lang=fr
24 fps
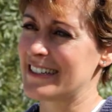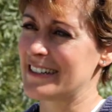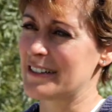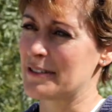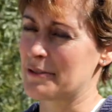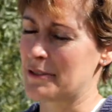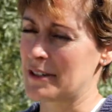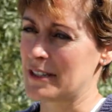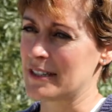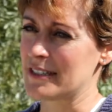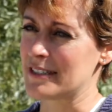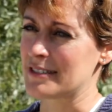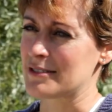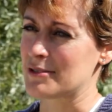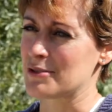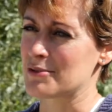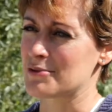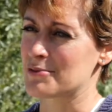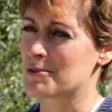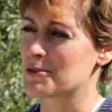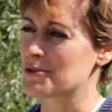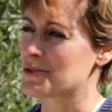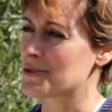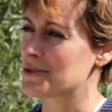Ouais, est-ce que
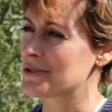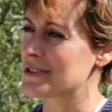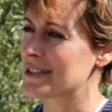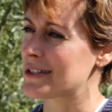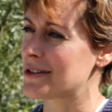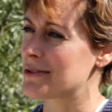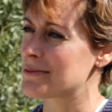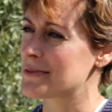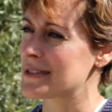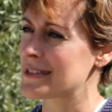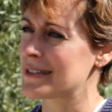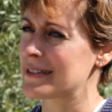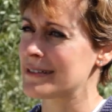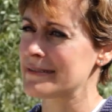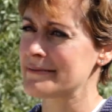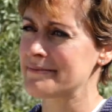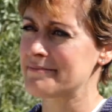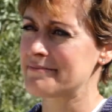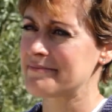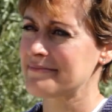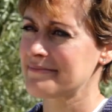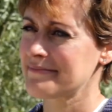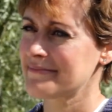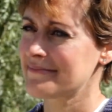vous m'entendez comme ça
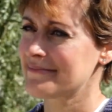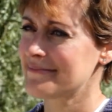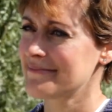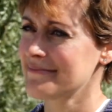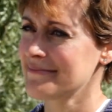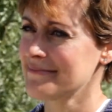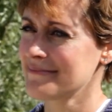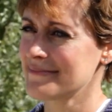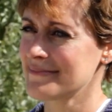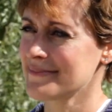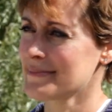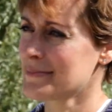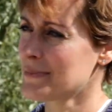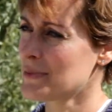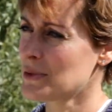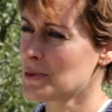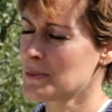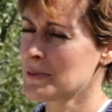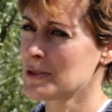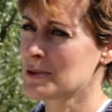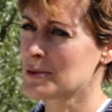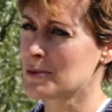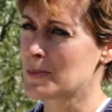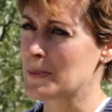Non,
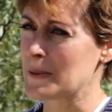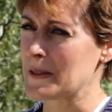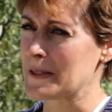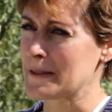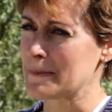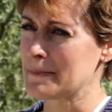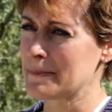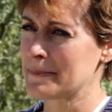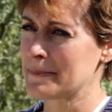bah super.